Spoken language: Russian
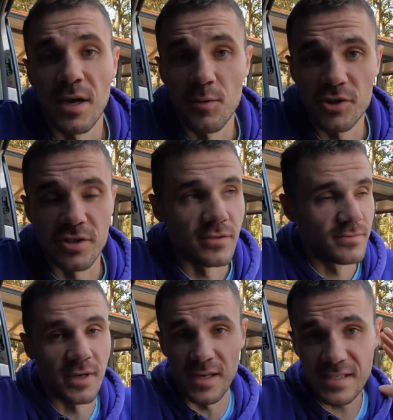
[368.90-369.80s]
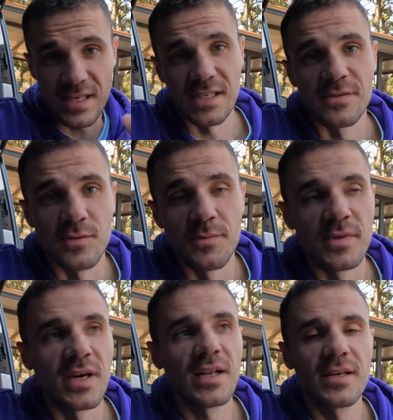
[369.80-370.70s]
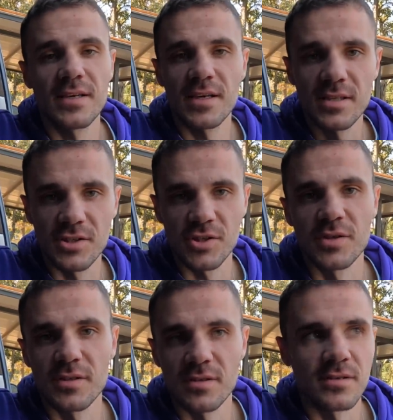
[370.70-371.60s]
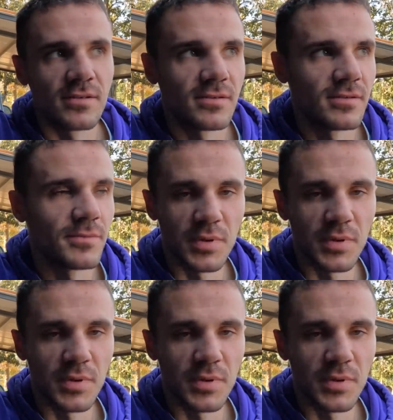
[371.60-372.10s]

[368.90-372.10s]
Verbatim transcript: Короче, рассказываю. Дали этот же э,